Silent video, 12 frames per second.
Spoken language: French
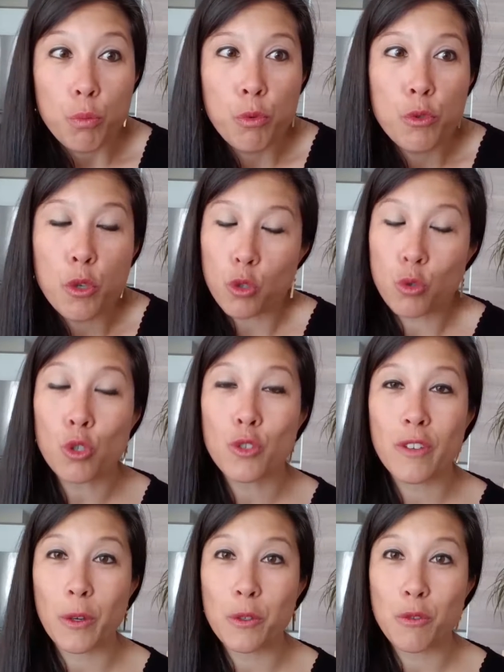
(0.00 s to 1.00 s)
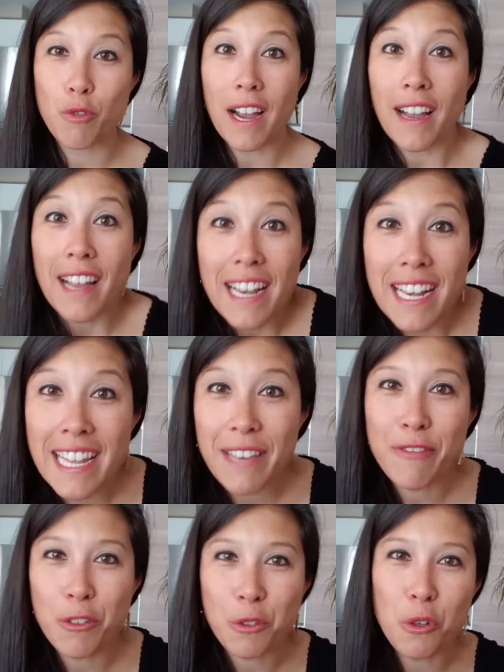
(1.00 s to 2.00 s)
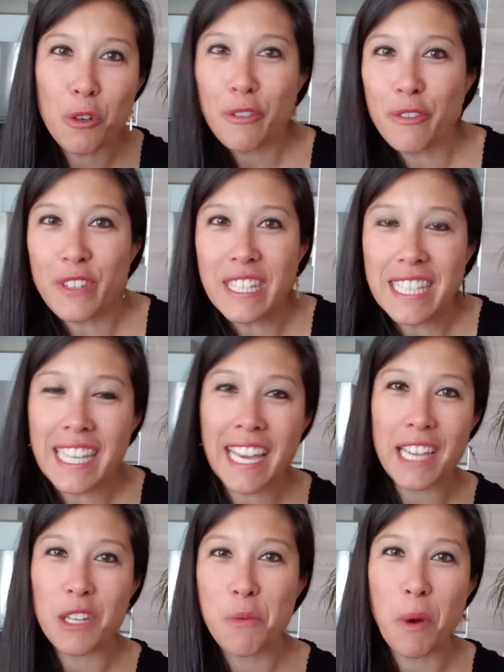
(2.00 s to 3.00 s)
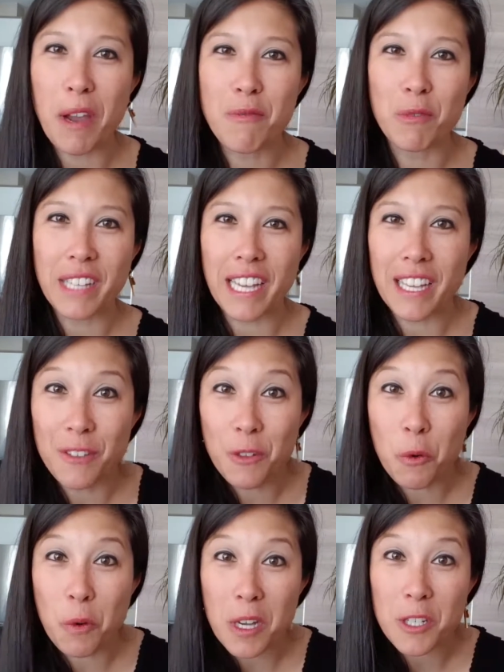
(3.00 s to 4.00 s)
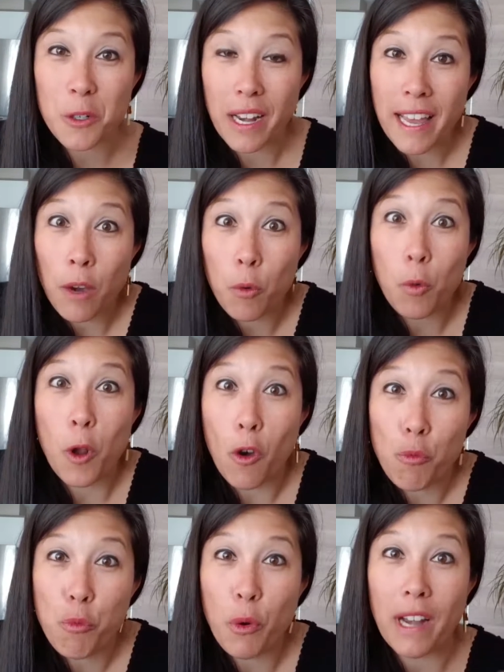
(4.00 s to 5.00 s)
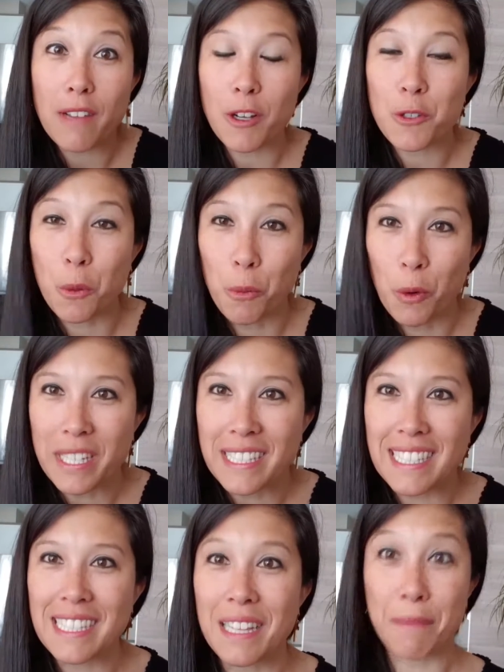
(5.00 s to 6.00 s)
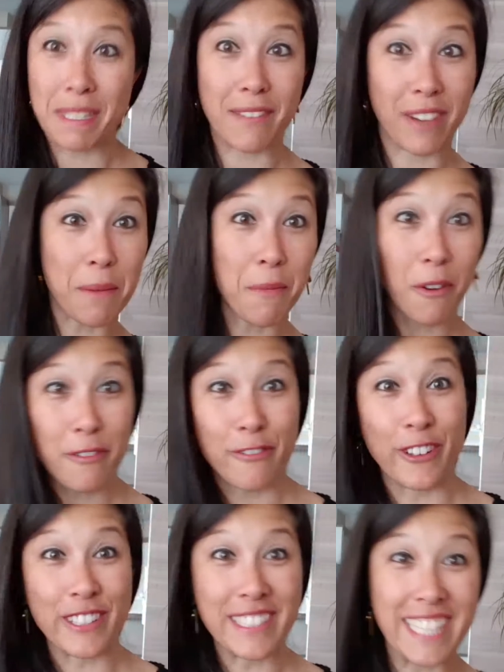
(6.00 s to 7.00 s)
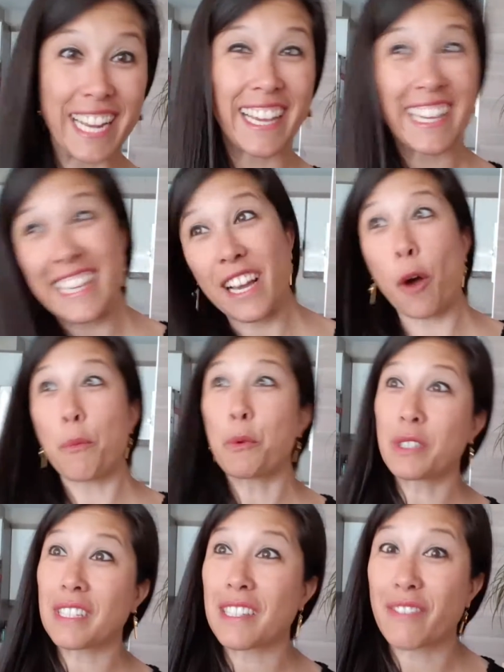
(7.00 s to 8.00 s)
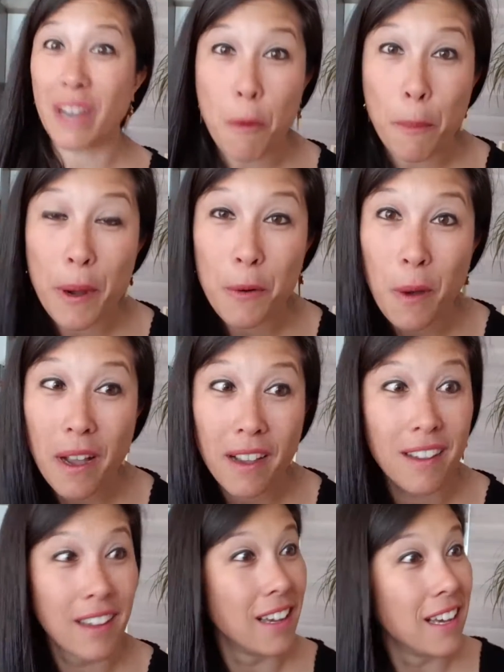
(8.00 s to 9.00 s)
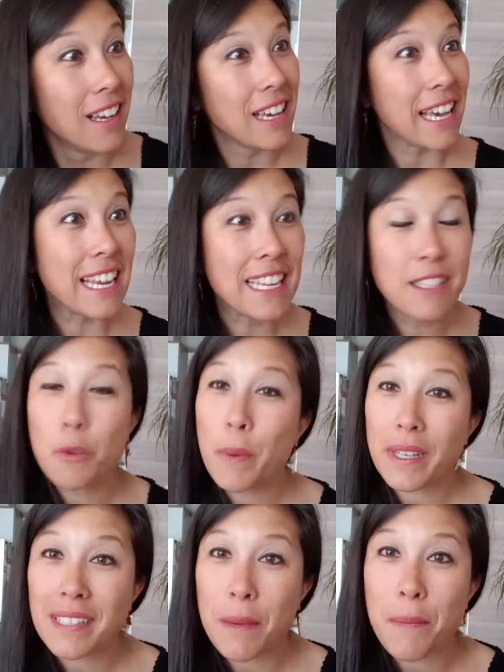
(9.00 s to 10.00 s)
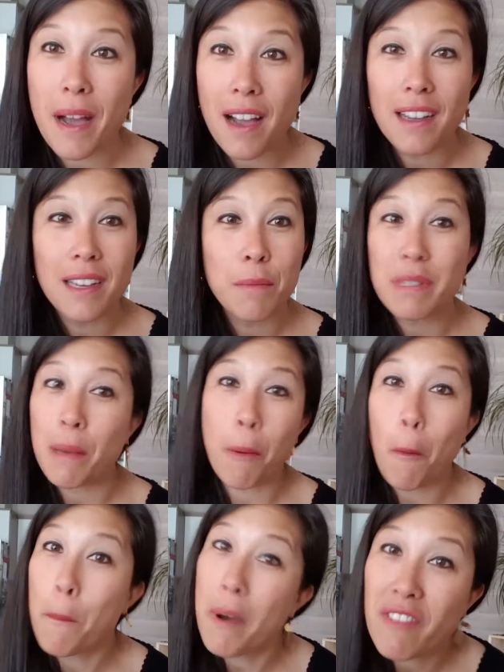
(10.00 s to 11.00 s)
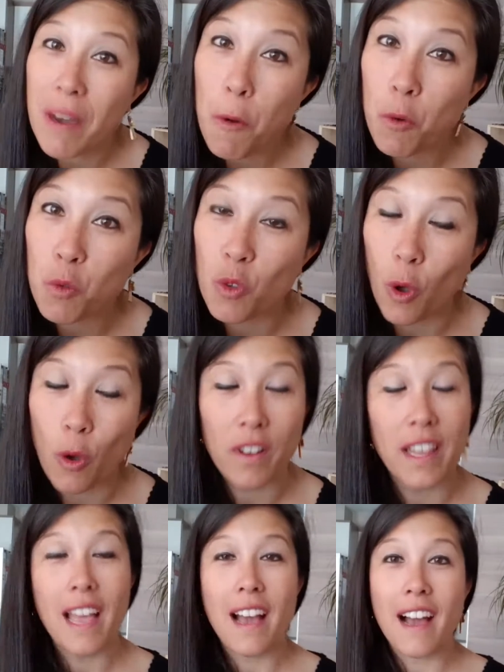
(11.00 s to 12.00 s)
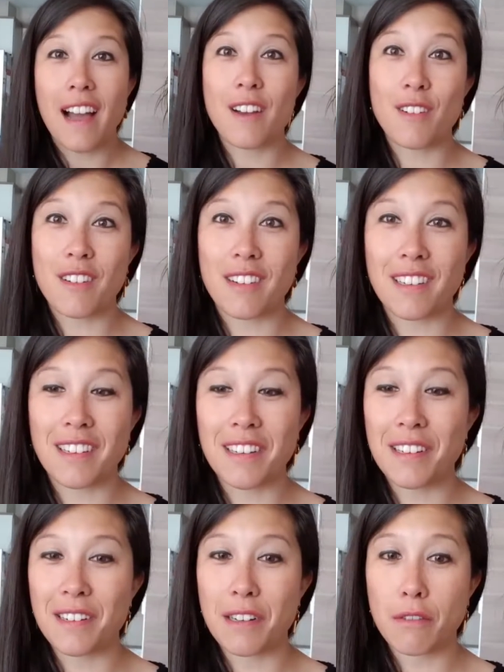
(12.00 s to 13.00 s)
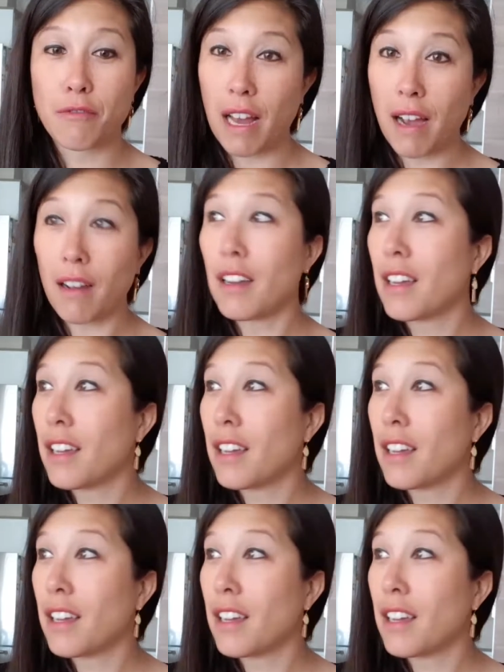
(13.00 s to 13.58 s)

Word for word: plusieurs jours, je vais recevoir les photos finies et je pourrai vous montrer de quoi j'aurai l'air ou alors vous pourrez aller voir sur mon LinkedIn. Mais c'était vraiment le fun d'y aller. En plus, c'était vraiment pas loin et il est super sympa, ça prend pas vraiment mon temps. Alors euh, voilà.